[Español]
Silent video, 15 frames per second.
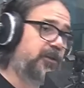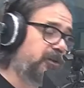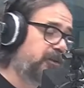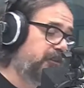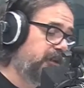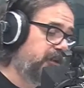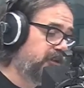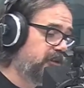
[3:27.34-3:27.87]
a
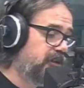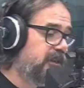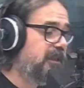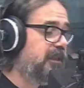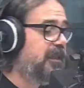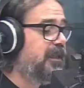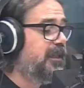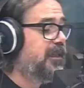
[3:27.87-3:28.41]
mejor vino
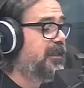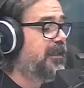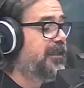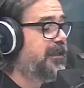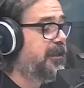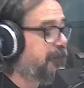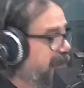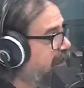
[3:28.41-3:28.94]

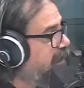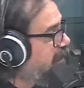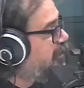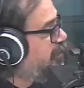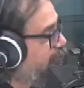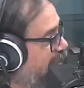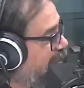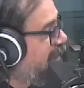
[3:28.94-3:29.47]

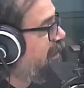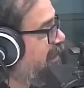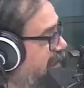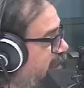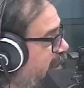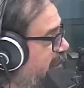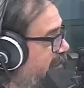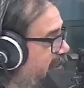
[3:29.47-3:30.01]
deberían reflejar
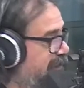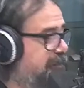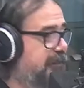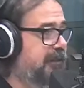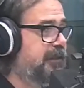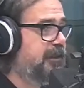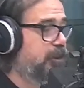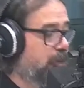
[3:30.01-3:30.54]
la
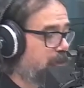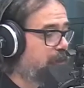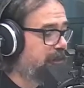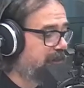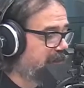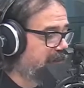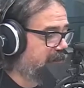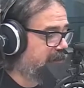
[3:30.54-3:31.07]
añada.
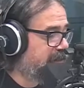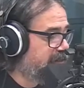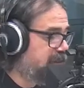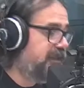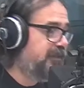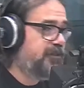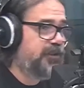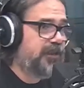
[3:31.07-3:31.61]
¿Cómo es
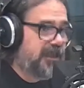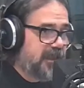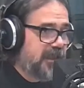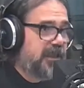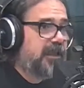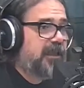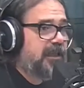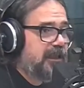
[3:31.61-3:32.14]
eso? Y si una
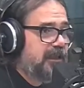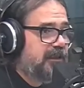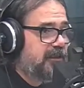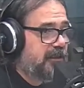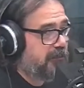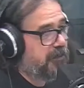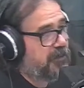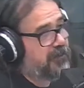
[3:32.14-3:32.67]
añada es
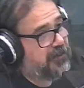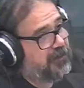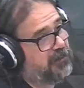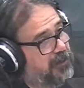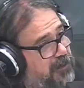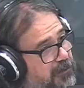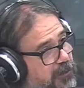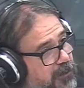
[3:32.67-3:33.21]
caliente, el vino va a ser